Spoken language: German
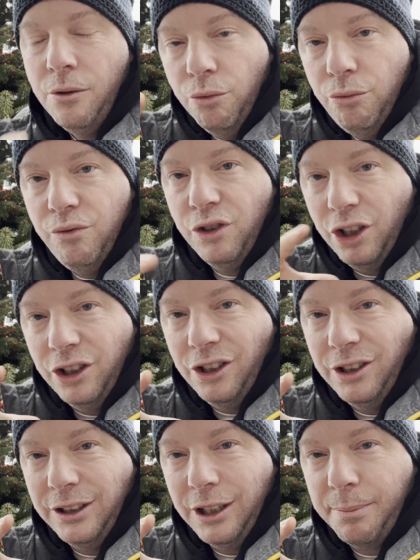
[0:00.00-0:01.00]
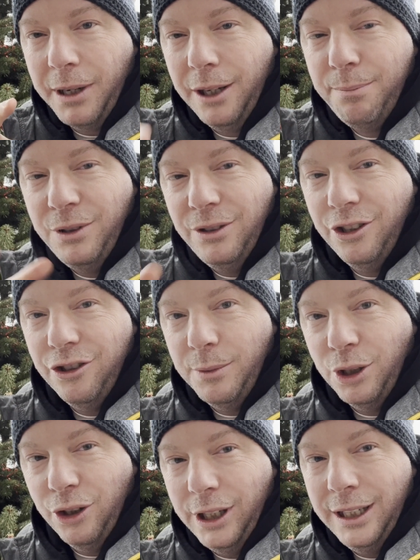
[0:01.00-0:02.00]
Und was hat dir das jetzt gebracht? Bist du jetzt schon
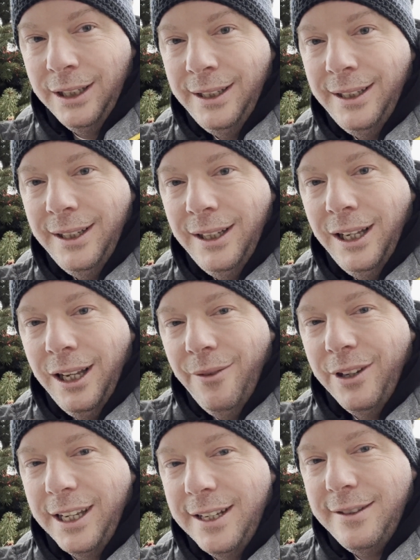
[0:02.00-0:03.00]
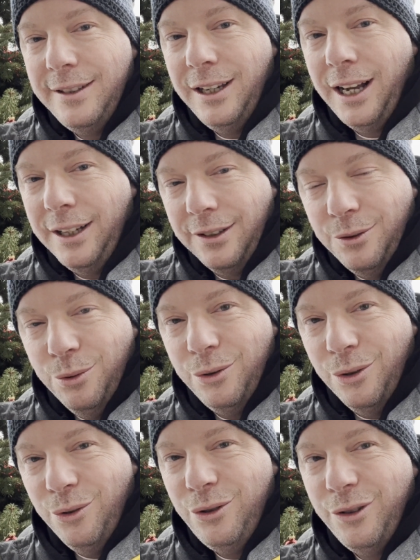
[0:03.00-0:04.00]
Millionär? Wie geht's dir? Alles
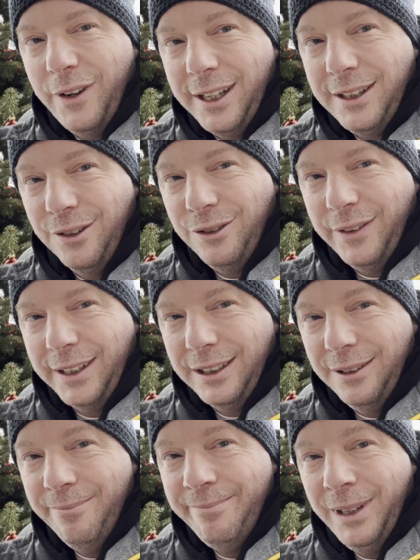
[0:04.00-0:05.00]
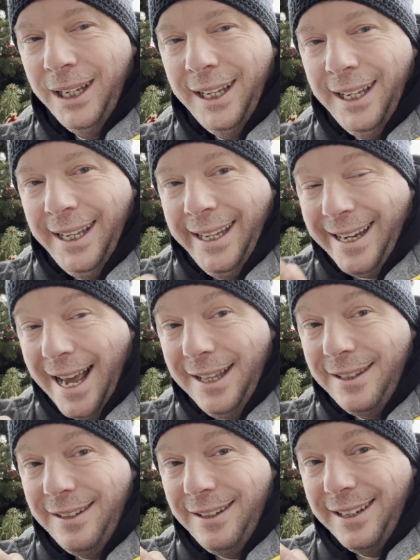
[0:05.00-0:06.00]
gut? Und so weiter und so weiter.
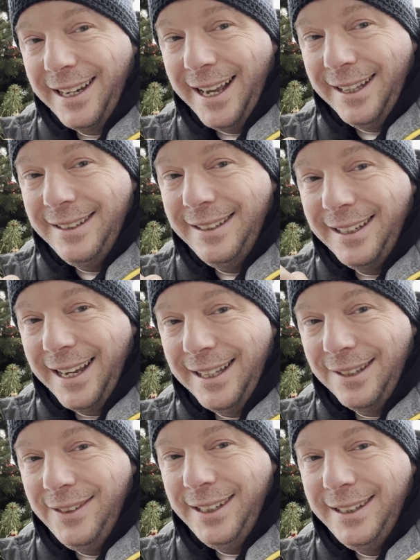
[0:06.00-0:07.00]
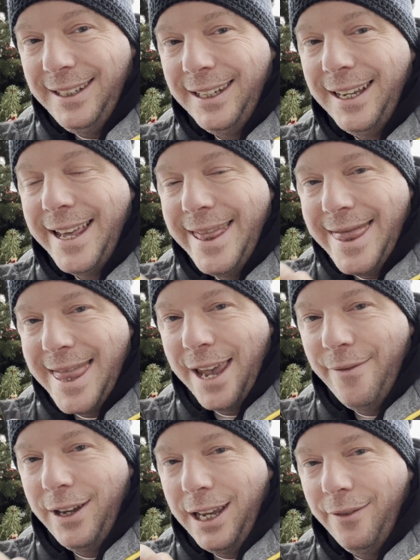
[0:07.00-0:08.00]
Ganz, ganz, ganz wichtig.
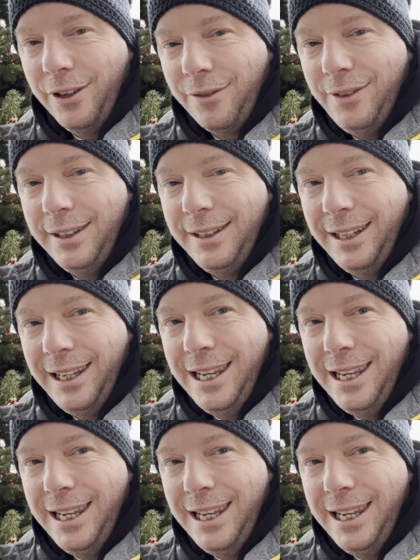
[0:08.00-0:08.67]
Never ever quit.